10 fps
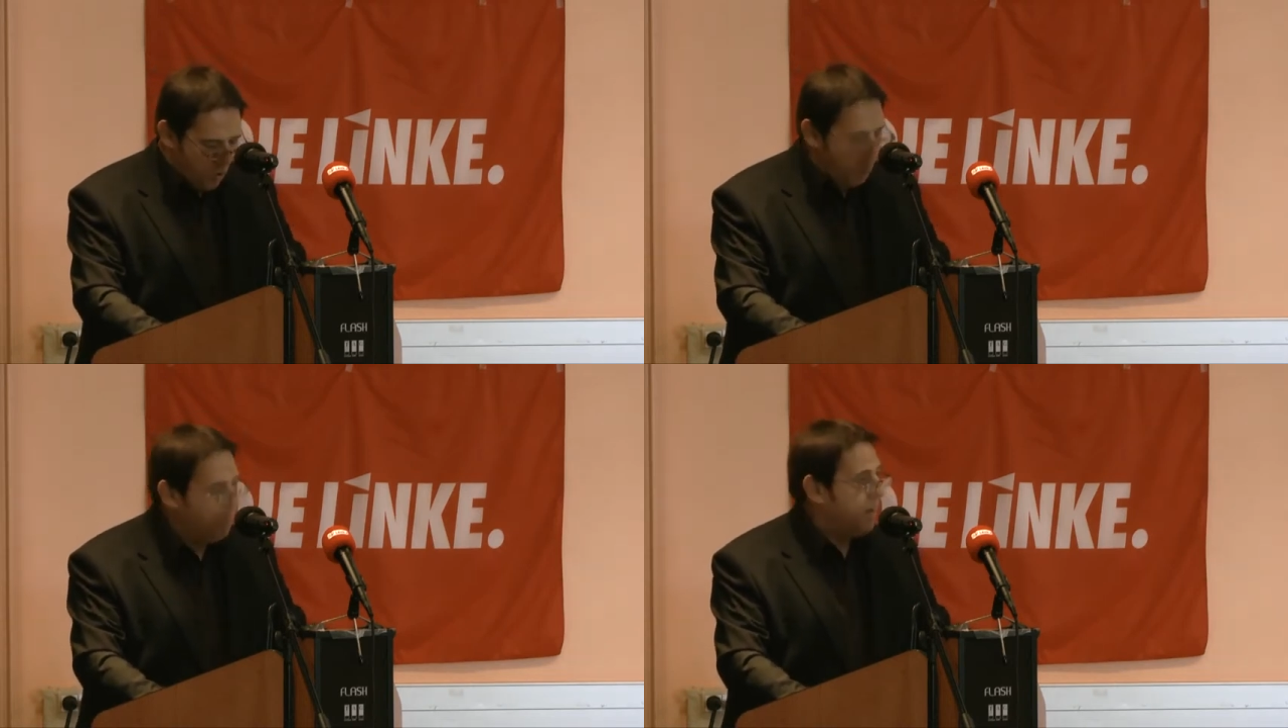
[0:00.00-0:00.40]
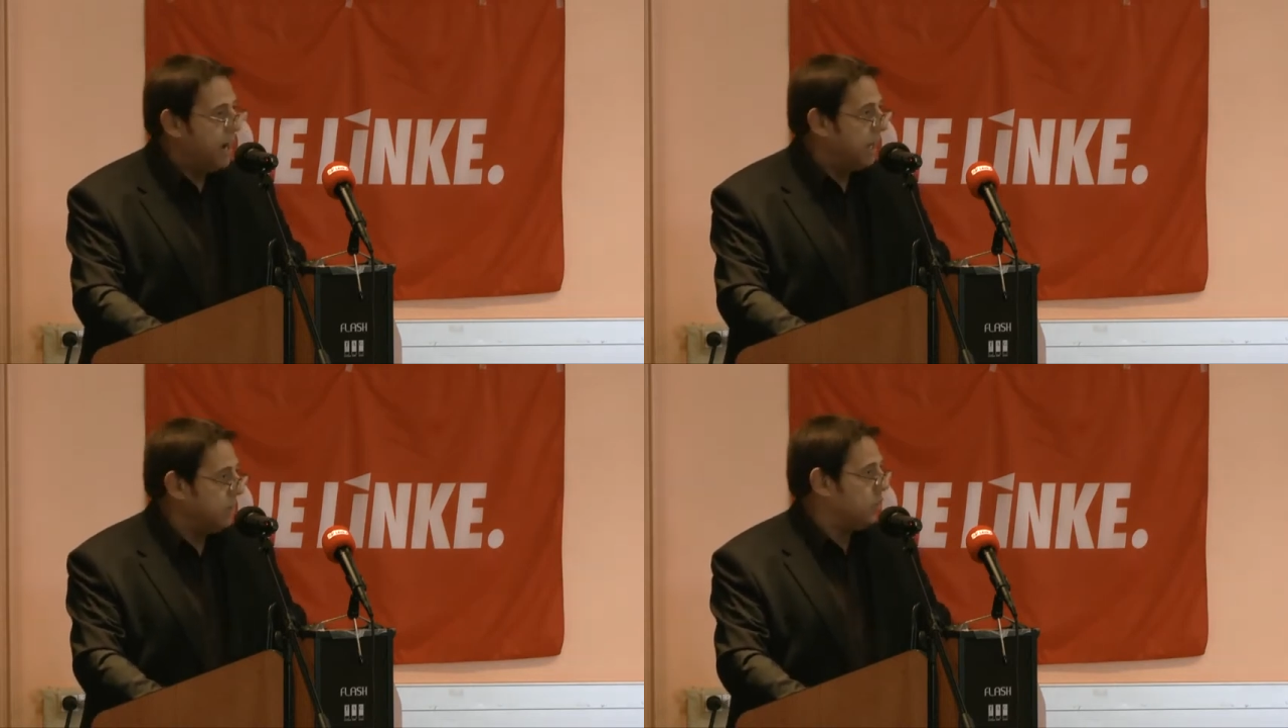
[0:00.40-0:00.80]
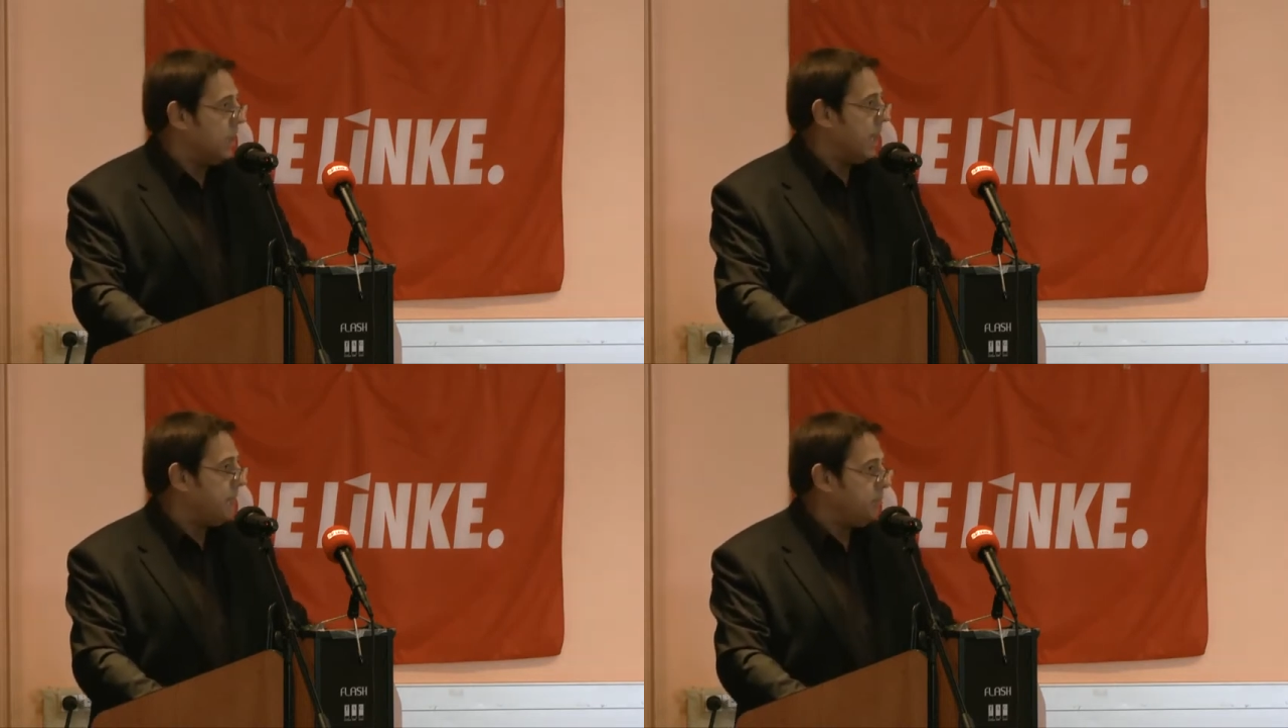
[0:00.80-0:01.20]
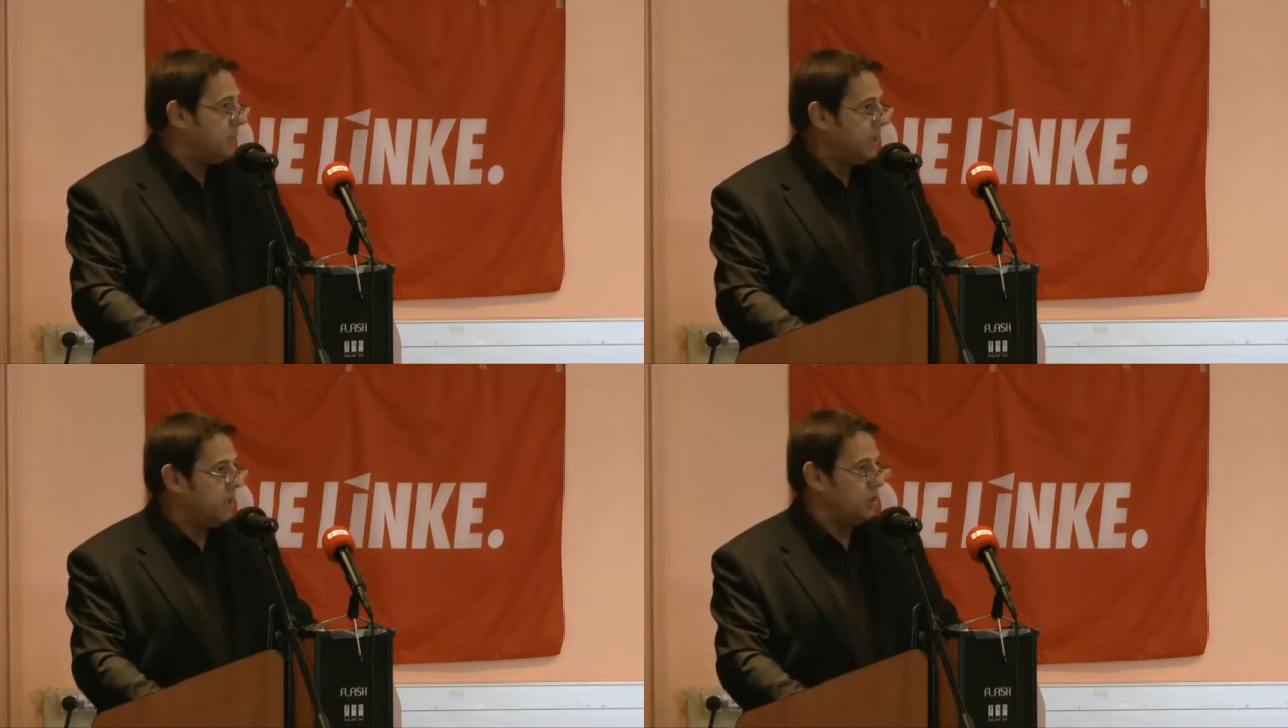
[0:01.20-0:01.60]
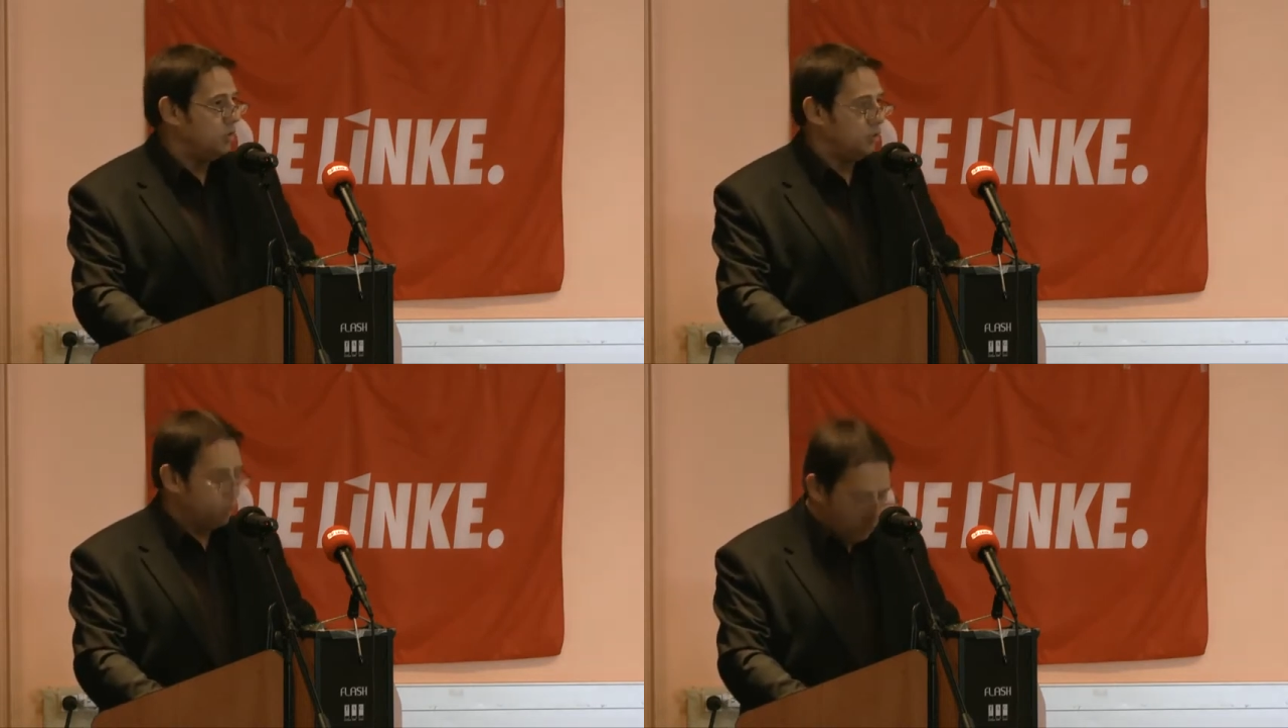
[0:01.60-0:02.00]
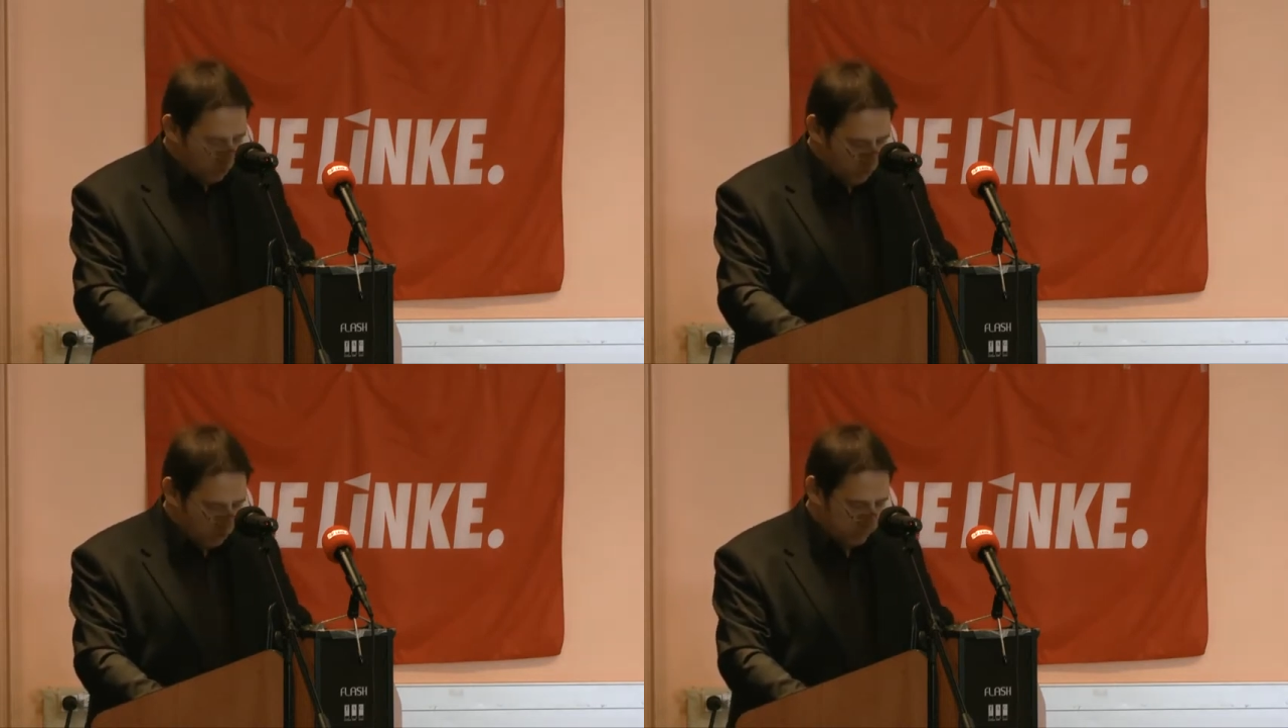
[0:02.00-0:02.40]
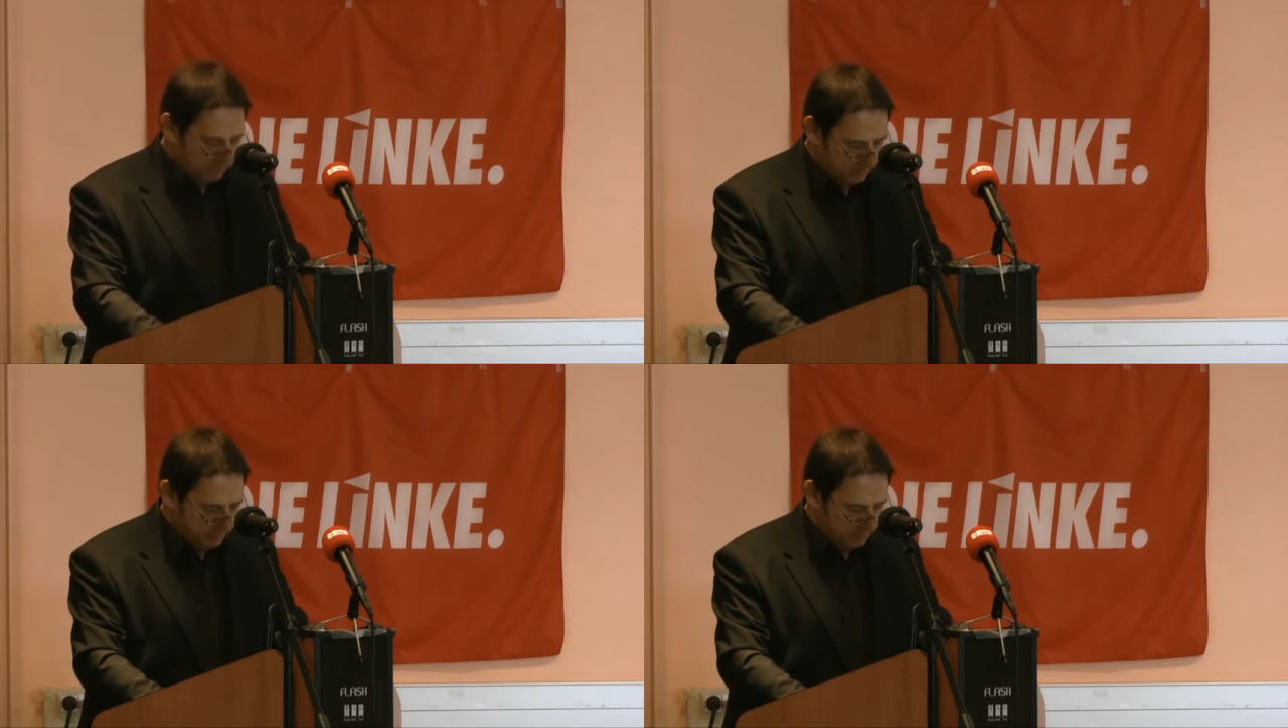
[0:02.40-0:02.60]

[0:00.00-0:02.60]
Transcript: au pas de la République de gauche.